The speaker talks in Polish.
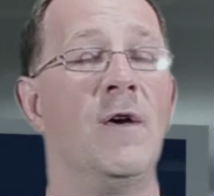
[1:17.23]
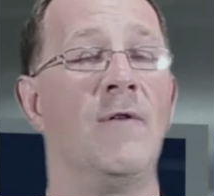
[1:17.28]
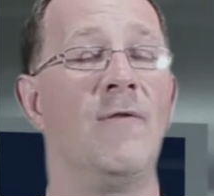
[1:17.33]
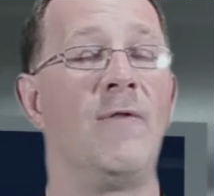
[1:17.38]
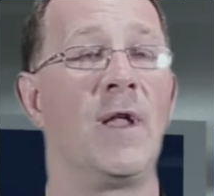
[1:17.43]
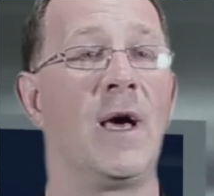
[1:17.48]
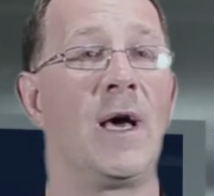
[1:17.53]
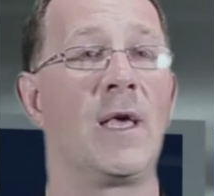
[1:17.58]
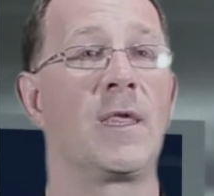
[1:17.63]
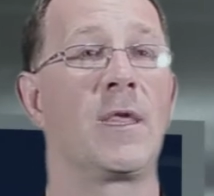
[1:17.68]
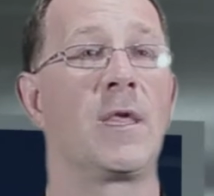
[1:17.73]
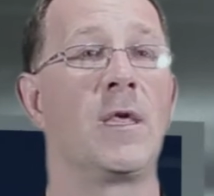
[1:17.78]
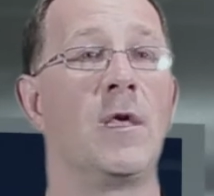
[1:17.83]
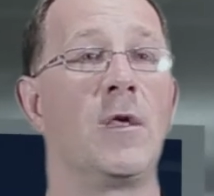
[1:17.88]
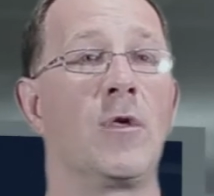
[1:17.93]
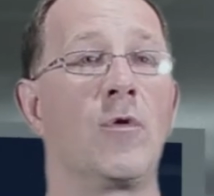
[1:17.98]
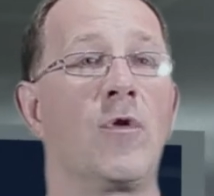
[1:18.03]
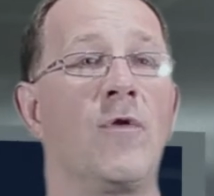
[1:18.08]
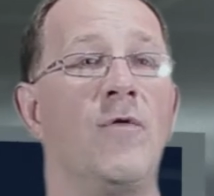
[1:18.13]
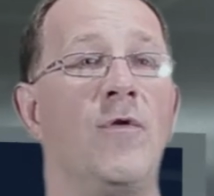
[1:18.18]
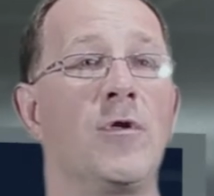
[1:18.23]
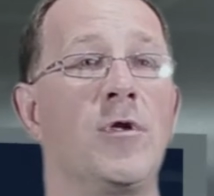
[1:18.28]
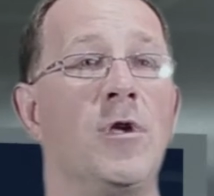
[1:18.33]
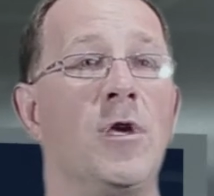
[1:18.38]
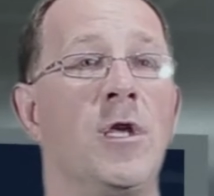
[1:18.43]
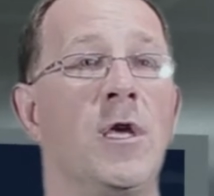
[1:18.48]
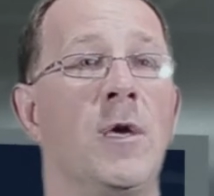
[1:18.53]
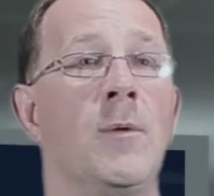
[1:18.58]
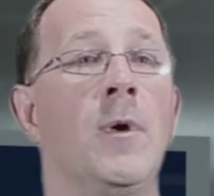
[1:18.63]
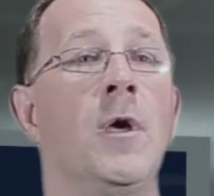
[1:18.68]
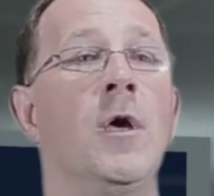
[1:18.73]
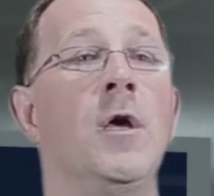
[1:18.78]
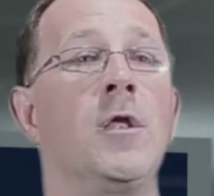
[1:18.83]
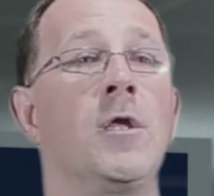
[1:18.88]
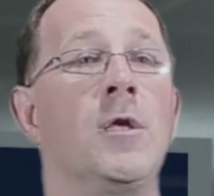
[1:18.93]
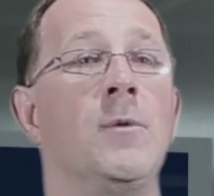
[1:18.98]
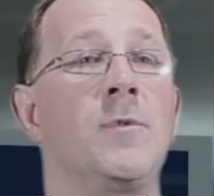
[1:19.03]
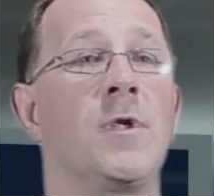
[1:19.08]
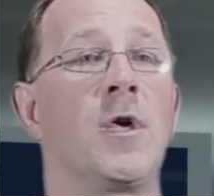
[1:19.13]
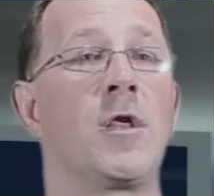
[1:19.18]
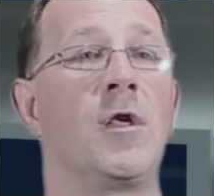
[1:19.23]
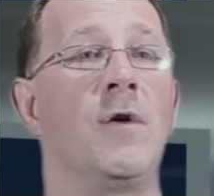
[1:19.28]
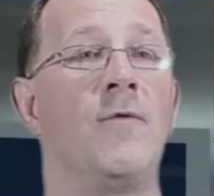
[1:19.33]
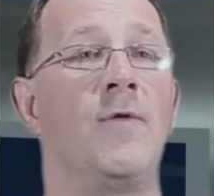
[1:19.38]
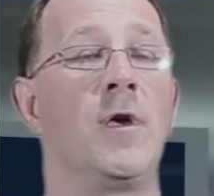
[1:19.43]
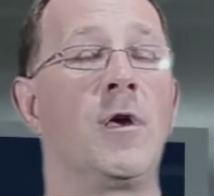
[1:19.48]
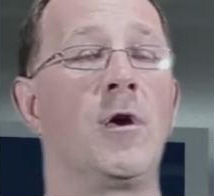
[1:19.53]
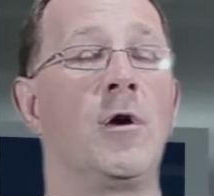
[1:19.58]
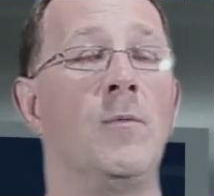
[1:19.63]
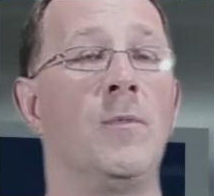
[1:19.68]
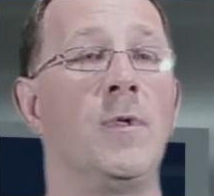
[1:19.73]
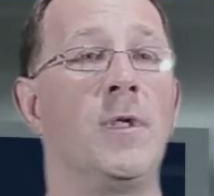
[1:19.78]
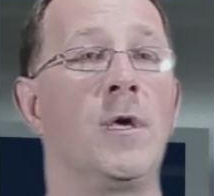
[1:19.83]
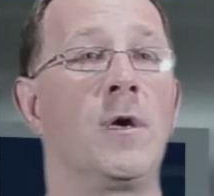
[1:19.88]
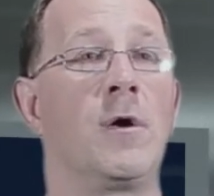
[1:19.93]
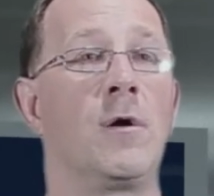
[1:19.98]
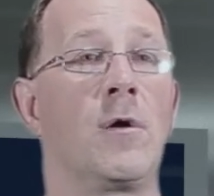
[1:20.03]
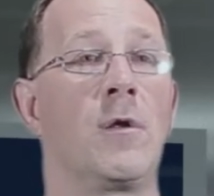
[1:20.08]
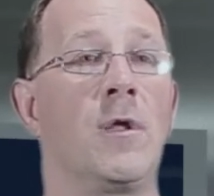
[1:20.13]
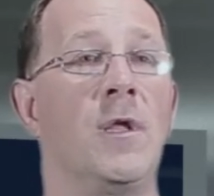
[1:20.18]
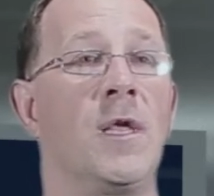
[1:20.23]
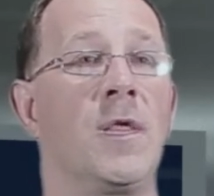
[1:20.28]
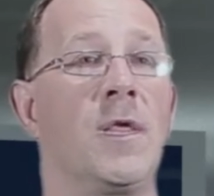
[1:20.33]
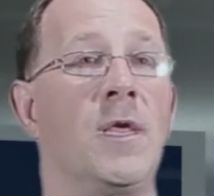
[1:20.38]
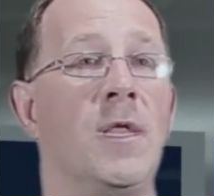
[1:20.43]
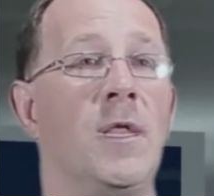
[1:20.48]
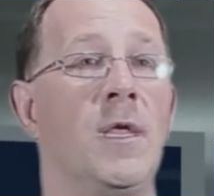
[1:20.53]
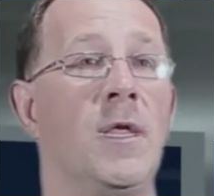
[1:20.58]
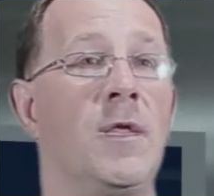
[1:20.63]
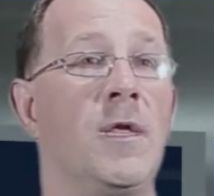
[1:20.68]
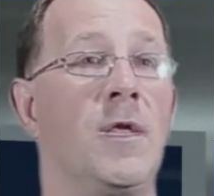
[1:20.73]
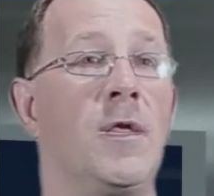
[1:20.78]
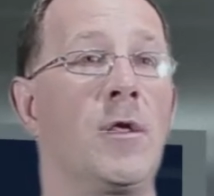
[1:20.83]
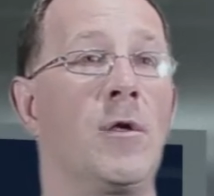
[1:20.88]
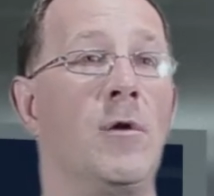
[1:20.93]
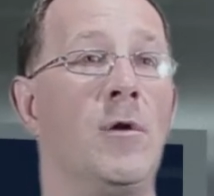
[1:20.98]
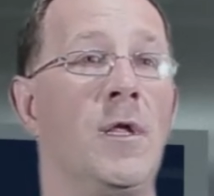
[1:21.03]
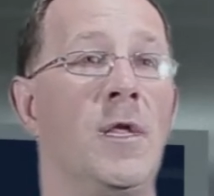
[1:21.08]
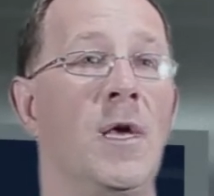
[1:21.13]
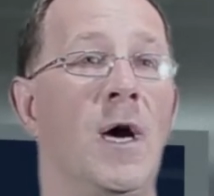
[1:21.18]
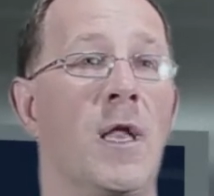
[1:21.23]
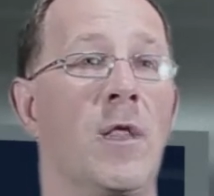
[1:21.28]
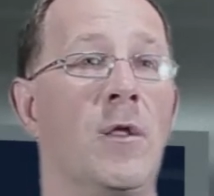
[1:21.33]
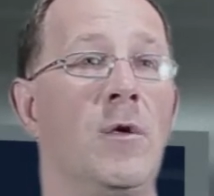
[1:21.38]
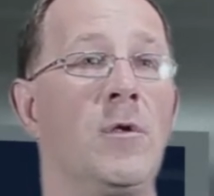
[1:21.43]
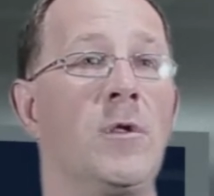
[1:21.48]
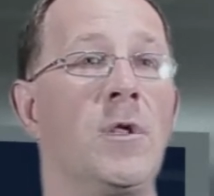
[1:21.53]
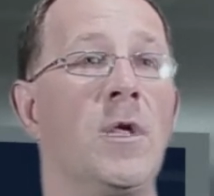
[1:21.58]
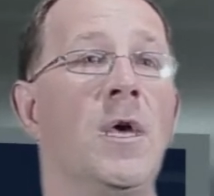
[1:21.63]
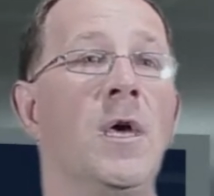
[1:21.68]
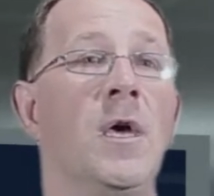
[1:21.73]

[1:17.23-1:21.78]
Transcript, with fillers: wraz z utworzeniem tymczasowej Komisji Koordynacyjnej z Solidarność.